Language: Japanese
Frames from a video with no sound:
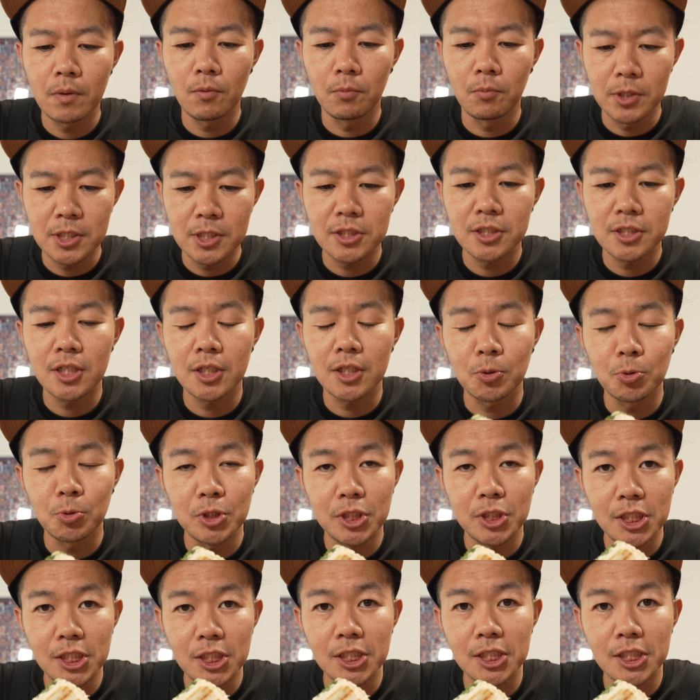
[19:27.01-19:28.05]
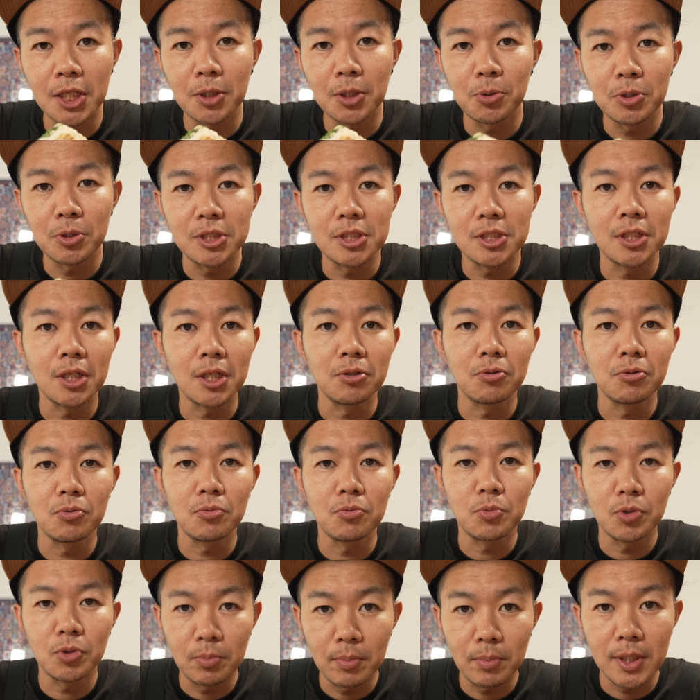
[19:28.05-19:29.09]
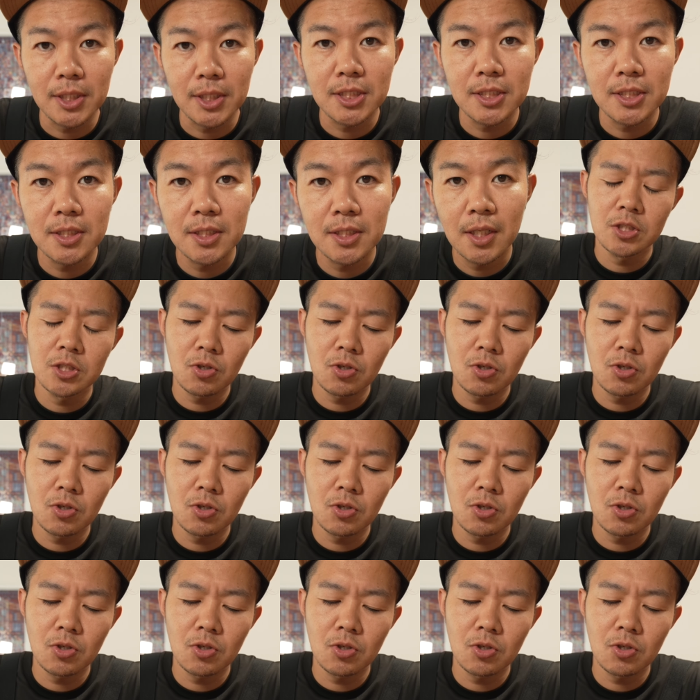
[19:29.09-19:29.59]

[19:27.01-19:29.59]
めちゃくちゃ美味しいサンドイッチになると思います